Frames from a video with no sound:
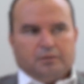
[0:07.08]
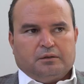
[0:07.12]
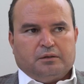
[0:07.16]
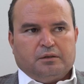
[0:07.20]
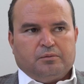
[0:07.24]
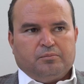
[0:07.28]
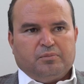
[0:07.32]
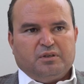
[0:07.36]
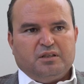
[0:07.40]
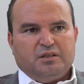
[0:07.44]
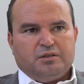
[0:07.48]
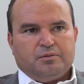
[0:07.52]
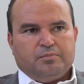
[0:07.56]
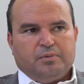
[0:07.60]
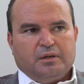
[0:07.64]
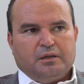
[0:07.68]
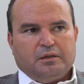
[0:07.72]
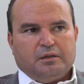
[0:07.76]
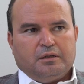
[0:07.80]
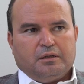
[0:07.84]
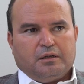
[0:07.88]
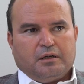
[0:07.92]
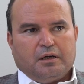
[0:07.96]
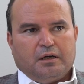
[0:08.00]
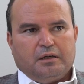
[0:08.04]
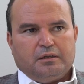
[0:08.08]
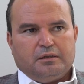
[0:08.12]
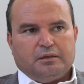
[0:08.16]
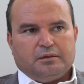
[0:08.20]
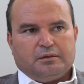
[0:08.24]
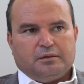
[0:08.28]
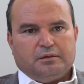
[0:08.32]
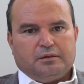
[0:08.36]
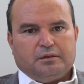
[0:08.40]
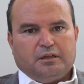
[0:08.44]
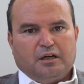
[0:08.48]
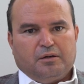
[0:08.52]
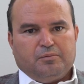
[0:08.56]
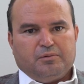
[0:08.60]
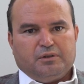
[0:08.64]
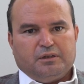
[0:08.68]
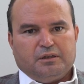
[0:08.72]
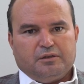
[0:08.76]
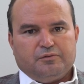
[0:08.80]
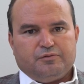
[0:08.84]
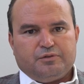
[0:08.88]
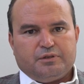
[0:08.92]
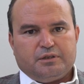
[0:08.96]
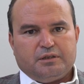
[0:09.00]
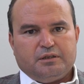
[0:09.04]
إذا بالنسبة لخلية الدعم
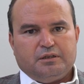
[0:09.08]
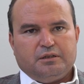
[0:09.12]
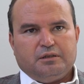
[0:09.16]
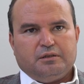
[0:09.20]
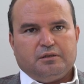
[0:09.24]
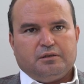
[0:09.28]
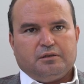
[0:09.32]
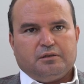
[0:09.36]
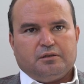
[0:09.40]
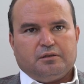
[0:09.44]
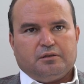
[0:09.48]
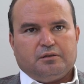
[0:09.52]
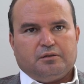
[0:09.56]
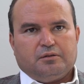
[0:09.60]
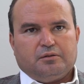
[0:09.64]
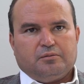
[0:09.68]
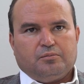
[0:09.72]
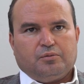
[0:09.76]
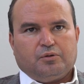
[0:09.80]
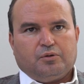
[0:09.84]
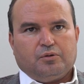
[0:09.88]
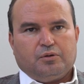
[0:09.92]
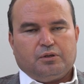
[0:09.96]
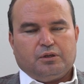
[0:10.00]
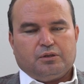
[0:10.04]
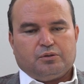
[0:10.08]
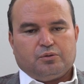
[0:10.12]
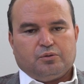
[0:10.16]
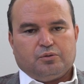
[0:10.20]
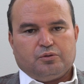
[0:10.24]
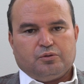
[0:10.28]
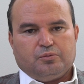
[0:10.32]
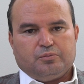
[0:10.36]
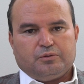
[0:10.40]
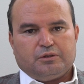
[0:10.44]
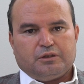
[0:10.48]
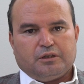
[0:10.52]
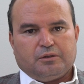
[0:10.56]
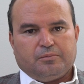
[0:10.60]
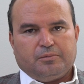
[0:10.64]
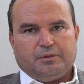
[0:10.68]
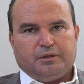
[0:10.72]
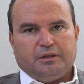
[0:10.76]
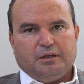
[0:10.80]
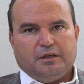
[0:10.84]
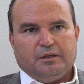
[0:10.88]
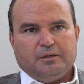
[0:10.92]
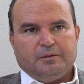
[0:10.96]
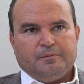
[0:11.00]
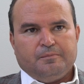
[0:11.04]
النفسي آه، بكلية علوم
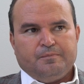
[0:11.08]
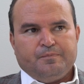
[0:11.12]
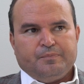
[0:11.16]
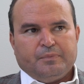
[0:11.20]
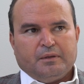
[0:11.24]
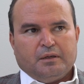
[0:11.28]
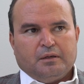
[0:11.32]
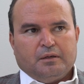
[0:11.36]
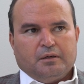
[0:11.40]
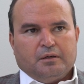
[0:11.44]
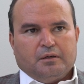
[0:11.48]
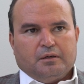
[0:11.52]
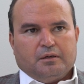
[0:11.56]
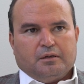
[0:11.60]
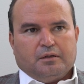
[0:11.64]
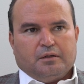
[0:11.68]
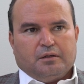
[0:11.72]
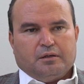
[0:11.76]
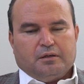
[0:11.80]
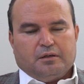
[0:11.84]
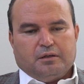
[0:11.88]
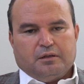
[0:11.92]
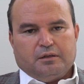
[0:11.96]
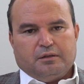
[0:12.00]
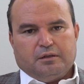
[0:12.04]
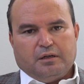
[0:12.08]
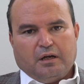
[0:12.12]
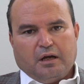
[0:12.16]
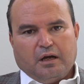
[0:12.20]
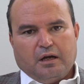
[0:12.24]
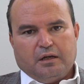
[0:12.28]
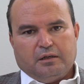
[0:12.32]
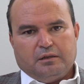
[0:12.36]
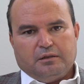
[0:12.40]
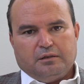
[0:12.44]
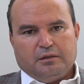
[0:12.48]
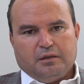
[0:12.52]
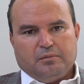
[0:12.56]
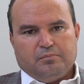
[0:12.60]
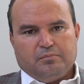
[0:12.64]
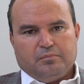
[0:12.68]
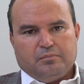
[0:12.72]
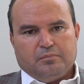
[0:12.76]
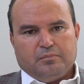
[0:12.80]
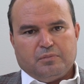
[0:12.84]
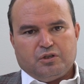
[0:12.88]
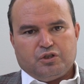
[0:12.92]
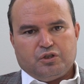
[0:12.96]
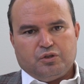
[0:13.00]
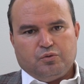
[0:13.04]
التربية آه، هي خلية
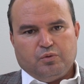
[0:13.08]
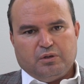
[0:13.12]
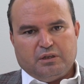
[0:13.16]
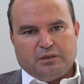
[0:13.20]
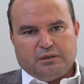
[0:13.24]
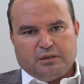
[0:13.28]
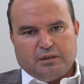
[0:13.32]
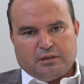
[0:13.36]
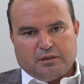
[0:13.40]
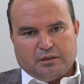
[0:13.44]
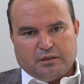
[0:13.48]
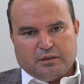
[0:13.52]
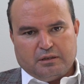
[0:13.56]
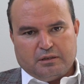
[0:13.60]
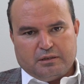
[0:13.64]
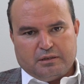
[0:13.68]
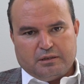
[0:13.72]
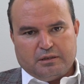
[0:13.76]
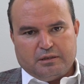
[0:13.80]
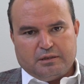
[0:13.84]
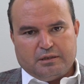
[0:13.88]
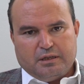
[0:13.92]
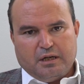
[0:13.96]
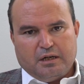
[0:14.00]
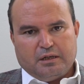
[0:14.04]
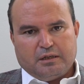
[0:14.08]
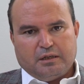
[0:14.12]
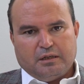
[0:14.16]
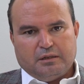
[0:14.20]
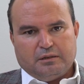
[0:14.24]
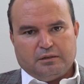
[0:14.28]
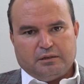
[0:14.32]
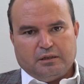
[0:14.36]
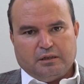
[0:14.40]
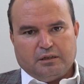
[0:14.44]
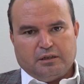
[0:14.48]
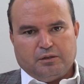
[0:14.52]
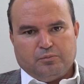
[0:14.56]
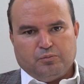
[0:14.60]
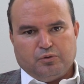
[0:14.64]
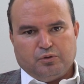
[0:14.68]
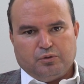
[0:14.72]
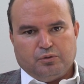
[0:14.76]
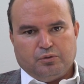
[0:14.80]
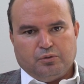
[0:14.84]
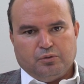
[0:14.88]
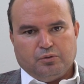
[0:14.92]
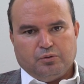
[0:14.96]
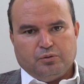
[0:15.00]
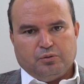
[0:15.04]
ماشي وليدة تغيير الزلزال كانت يعني
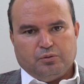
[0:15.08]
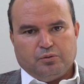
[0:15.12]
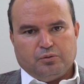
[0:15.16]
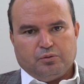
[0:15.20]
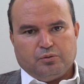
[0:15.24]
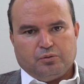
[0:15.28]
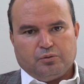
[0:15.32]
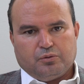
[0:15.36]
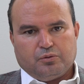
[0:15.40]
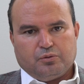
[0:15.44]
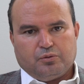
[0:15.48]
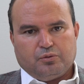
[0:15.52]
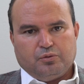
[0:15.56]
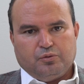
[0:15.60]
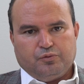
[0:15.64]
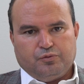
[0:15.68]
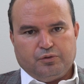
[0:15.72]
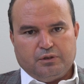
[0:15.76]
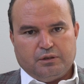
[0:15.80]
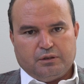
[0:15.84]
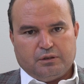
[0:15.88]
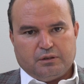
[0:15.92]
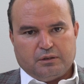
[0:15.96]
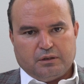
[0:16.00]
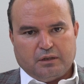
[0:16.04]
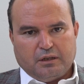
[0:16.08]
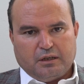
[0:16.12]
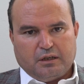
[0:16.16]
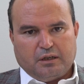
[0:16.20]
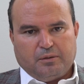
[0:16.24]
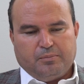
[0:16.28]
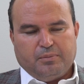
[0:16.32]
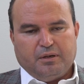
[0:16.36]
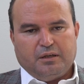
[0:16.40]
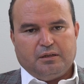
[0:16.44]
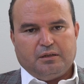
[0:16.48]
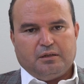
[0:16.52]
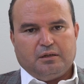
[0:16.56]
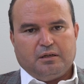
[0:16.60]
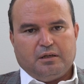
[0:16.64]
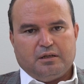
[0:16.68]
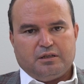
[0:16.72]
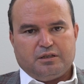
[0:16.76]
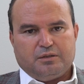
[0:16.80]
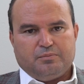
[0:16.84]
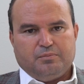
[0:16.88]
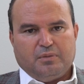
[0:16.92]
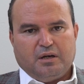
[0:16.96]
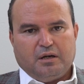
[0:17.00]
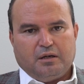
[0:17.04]
منذ كوفيد تقريبا
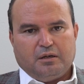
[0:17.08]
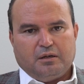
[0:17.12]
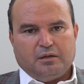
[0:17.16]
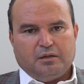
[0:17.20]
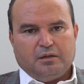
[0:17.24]
الأزمة